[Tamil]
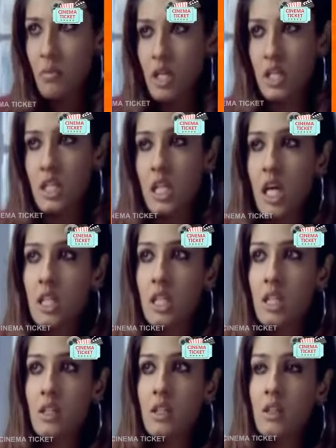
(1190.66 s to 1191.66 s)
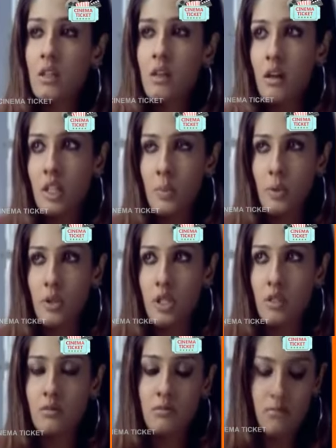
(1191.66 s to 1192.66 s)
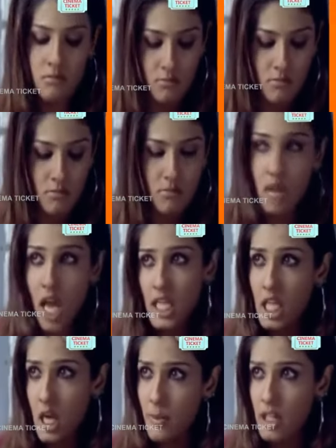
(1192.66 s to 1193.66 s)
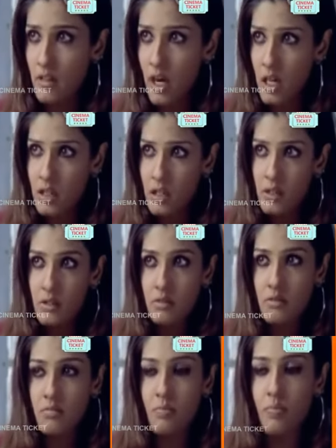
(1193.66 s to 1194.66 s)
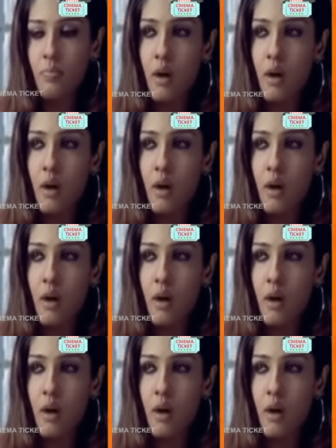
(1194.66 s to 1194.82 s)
பலத்தை எல்லாம் காட்டி கட்டி பிடிச்சா நான் என்ன கமாண்டாவா